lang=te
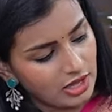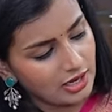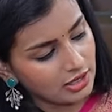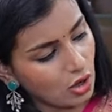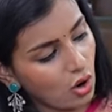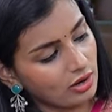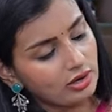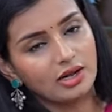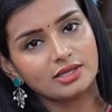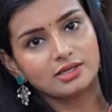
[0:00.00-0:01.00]
దానికి
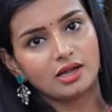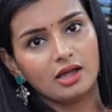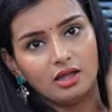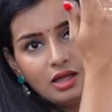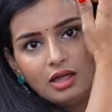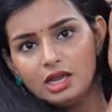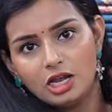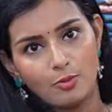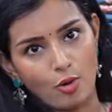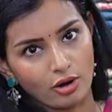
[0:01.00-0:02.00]
కాంట్రాస్ట్గా
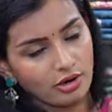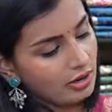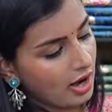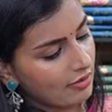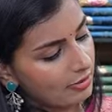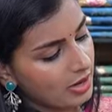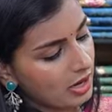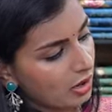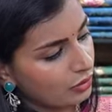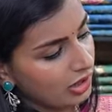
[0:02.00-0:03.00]
ఇలా బార్డర్ రావడమే
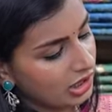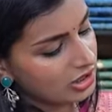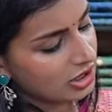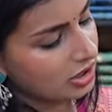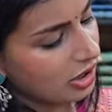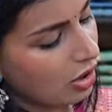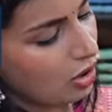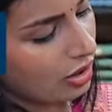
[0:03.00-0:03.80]
కాకుండా ఇలా చక్కగా